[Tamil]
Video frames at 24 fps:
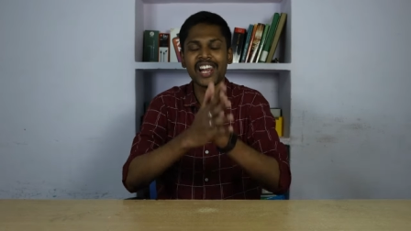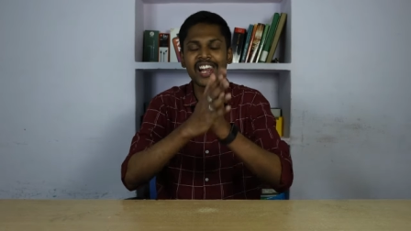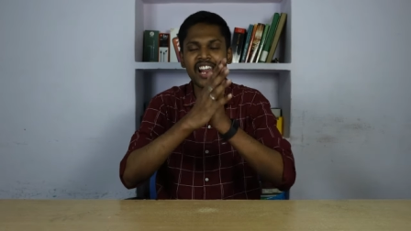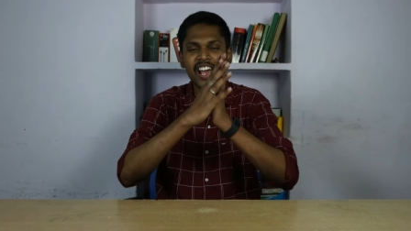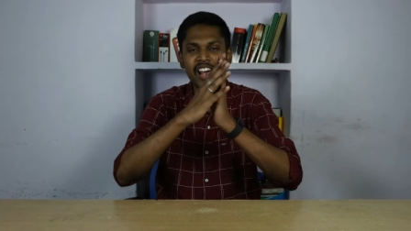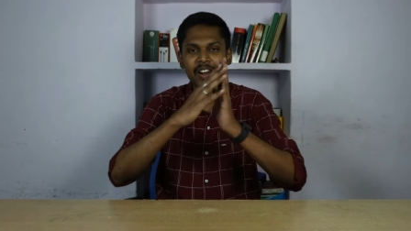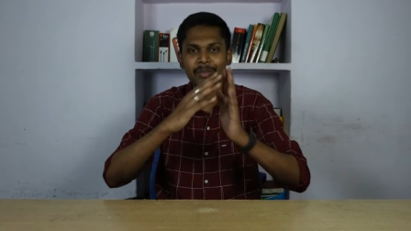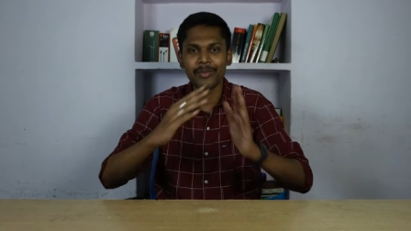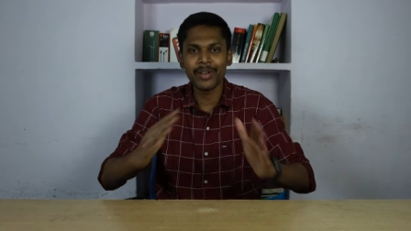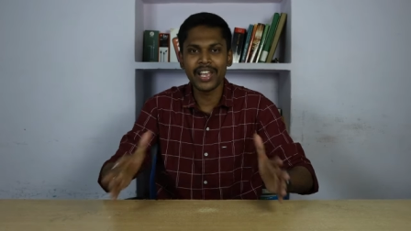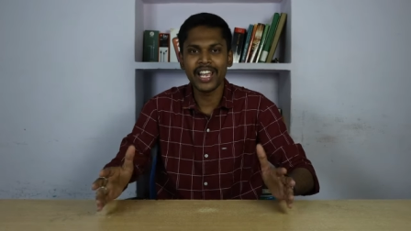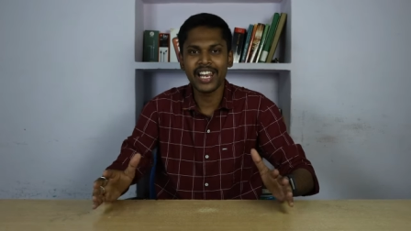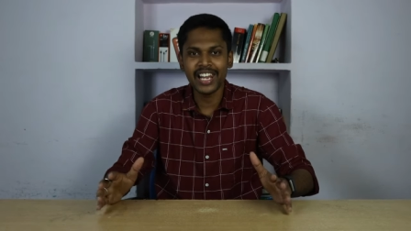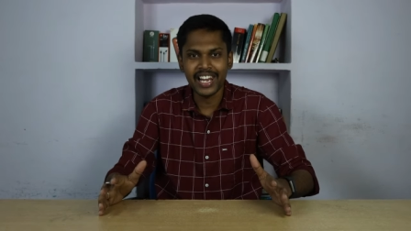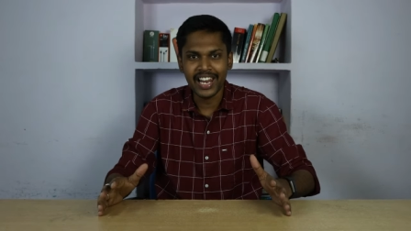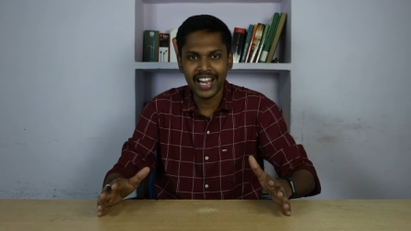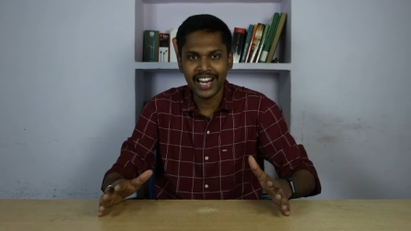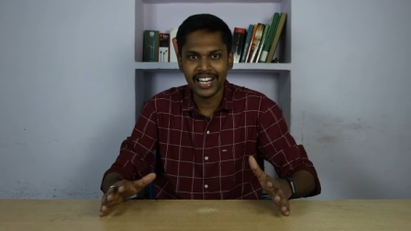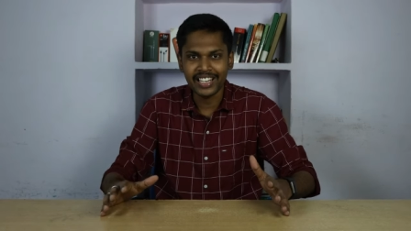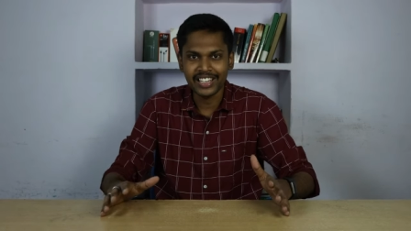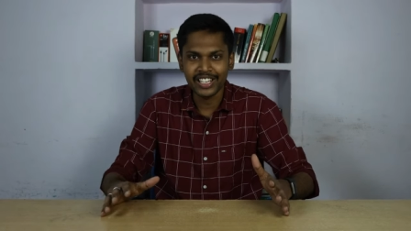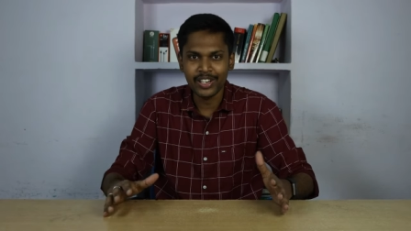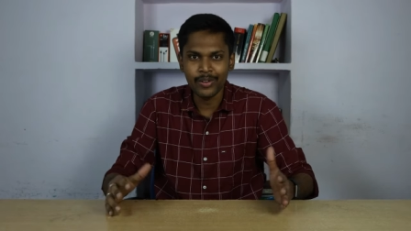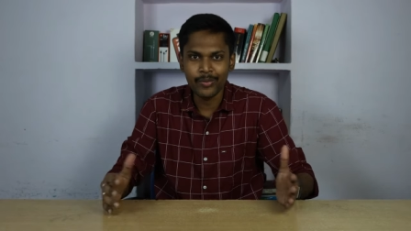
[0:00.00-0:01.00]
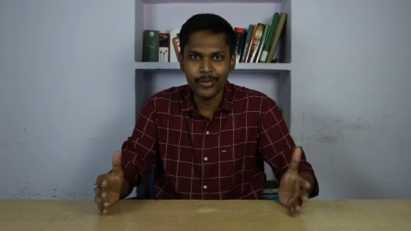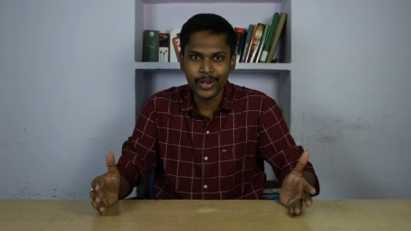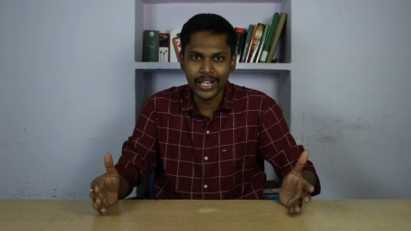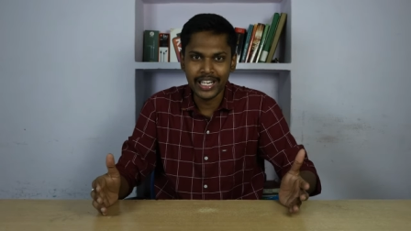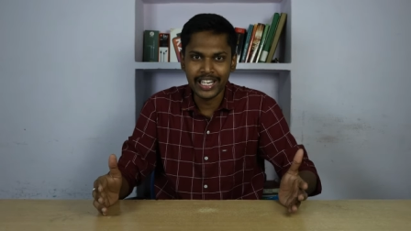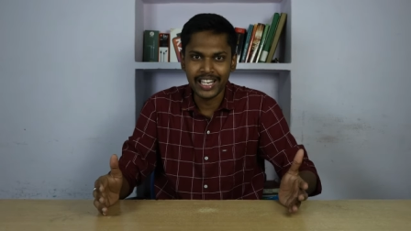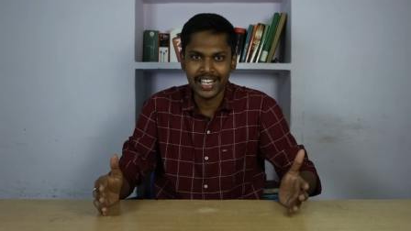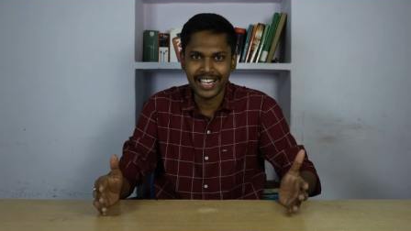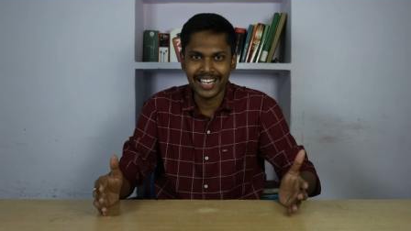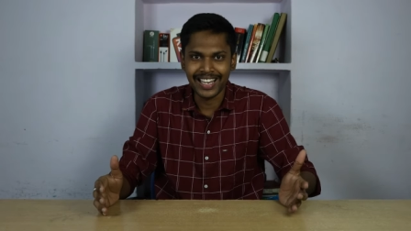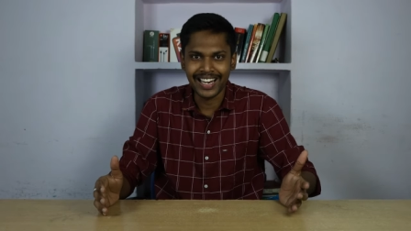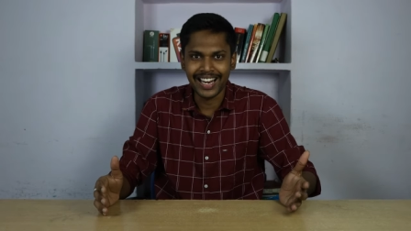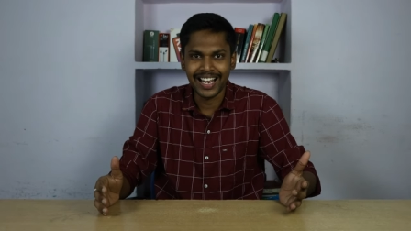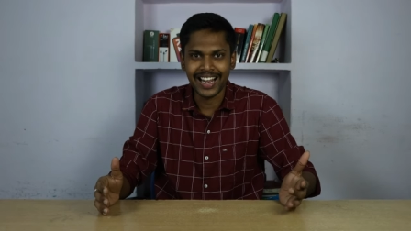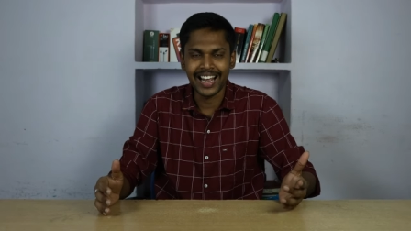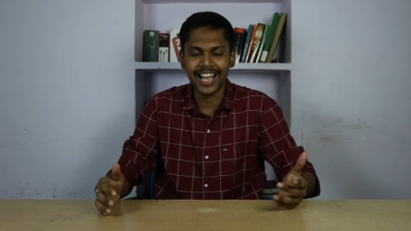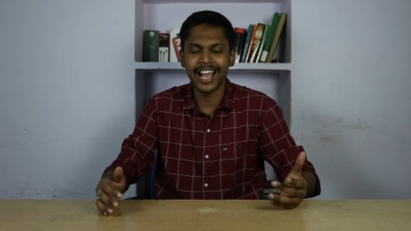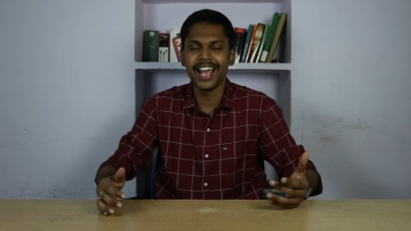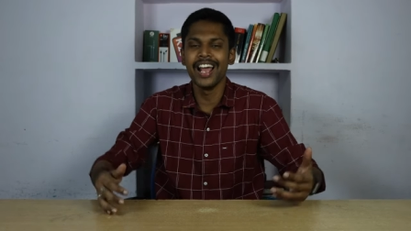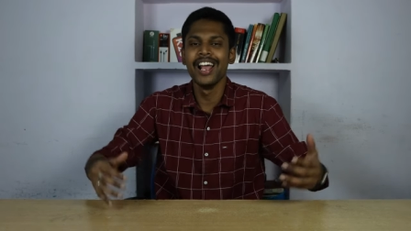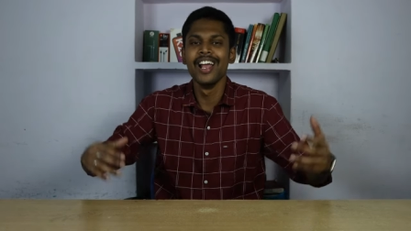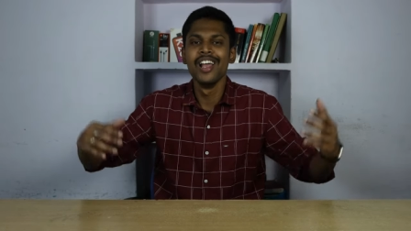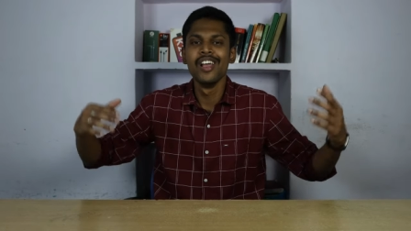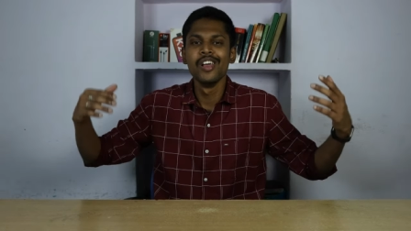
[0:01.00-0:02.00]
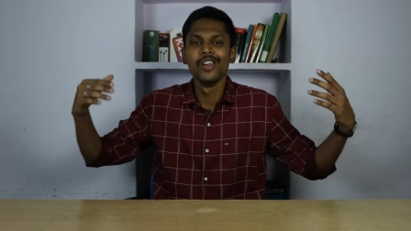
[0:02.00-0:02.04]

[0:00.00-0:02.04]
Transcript: எல்லாருமே எல்லா இடத்துலையும் வீட்டில் இருக்கிறாங்க